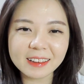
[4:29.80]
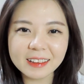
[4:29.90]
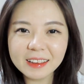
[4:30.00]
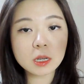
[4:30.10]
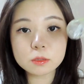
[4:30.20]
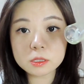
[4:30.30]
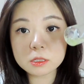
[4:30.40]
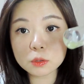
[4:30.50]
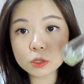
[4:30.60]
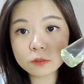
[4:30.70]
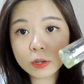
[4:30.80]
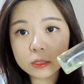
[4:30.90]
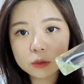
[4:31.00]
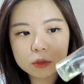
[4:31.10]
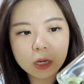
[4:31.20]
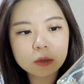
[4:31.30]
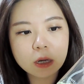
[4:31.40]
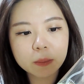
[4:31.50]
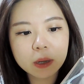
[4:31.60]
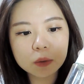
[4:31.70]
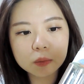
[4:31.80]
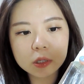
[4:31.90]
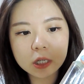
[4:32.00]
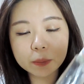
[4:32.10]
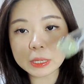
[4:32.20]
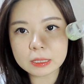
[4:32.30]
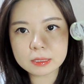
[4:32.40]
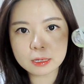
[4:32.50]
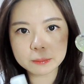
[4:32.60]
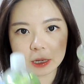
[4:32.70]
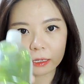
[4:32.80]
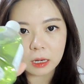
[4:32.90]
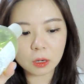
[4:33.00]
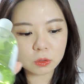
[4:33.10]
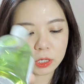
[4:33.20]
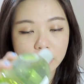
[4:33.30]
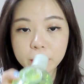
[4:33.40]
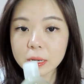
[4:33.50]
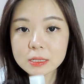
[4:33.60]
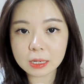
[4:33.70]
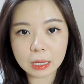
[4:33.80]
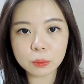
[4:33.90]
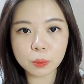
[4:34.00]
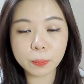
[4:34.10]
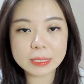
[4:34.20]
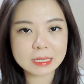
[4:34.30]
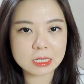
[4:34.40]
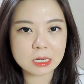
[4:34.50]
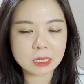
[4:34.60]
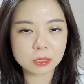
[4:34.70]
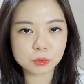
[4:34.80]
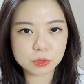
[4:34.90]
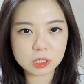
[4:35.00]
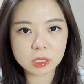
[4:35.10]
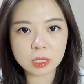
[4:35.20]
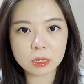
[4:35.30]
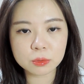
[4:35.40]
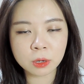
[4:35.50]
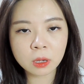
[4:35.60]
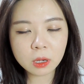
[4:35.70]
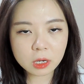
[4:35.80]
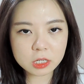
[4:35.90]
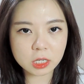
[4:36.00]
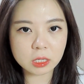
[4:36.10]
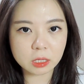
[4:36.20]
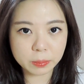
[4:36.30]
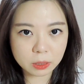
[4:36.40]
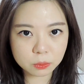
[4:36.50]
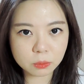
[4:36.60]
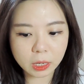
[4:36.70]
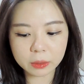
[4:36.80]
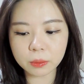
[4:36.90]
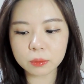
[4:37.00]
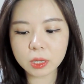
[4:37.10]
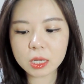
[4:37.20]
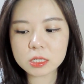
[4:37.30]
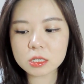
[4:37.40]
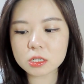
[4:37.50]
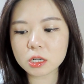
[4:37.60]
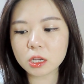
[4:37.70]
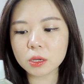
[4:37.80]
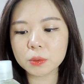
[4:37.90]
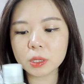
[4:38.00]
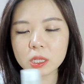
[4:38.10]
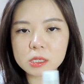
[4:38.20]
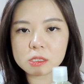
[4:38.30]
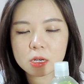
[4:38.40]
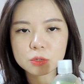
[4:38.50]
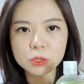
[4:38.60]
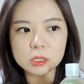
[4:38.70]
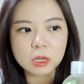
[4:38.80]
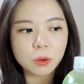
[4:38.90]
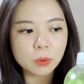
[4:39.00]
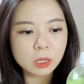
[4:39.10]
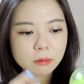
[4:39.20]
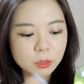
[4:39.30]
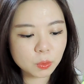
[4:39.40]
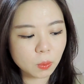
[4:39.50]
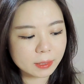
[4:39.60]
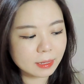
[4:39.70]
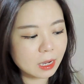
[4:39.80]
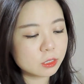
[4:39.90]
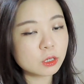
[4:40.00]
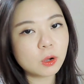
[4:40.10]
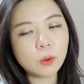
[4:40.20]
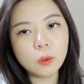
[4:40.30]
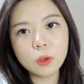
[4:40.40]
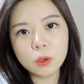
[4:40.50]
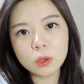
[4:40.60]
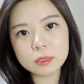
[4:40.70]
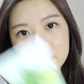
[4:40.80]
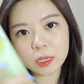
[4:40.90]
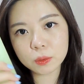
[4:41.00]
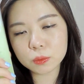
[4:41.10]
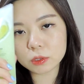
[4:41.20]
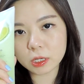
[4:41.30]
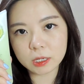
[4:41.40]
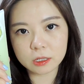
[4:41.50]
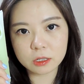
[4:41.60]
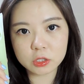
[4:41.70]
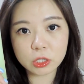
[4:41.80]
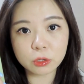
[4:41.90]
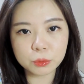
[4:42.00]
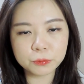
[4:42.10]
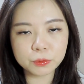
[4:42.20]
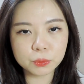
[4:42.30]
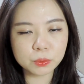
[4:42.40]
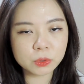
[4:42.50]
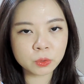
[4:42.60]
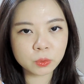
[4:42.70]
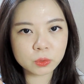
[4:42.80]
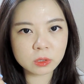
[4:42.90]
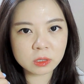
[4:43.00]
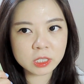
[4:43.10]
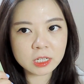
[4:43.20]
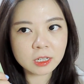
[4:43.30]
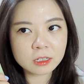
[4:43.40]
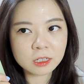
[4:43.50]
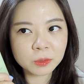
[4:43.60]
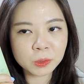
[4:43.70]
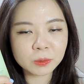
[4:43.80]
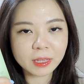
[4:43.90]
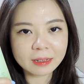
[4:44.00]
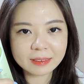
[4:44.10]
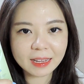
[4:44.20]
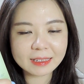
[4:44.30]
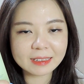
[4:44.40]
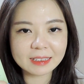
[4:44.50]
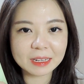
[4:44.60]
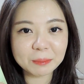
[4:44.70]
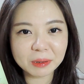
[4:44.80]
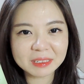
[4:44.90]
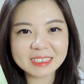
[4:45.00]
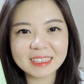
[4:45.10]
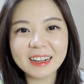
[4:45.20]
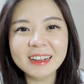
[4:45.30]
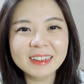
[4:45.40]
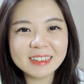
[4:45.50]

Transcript: 你像我自己都是放在这种小小喷雾的这个瓶子里边，然后这样喷着来用，喷在身上就是真的当做身体的喷雾来用。它其实也有一点点香水的效果，因为用完它之后再用这个身体润肤露，就是身上真的会有淡淡的柠檬香，